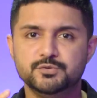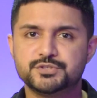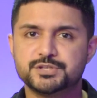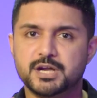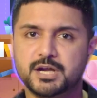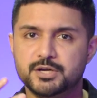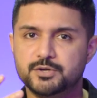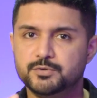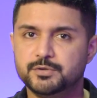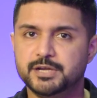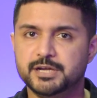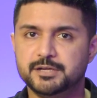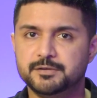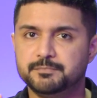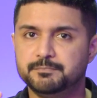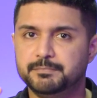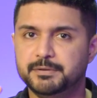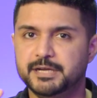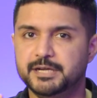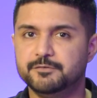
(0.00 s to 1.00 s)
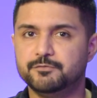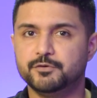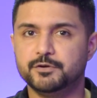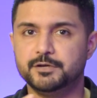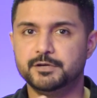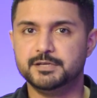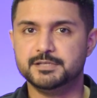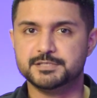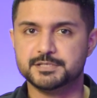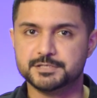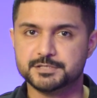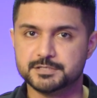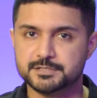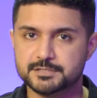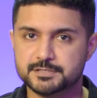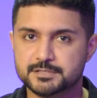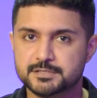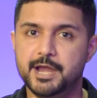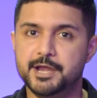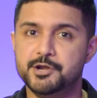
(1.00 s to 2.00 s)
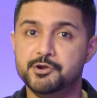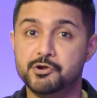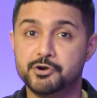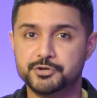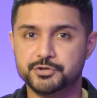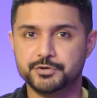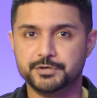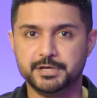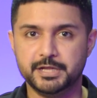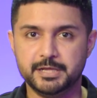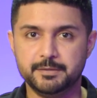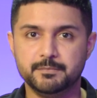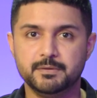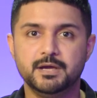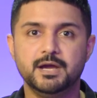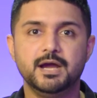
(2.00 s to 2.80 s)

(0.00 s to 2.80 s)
यू स्टार्ट टू गेट पेड फॉर योर डिसीजन एंड नॉट योर टाइम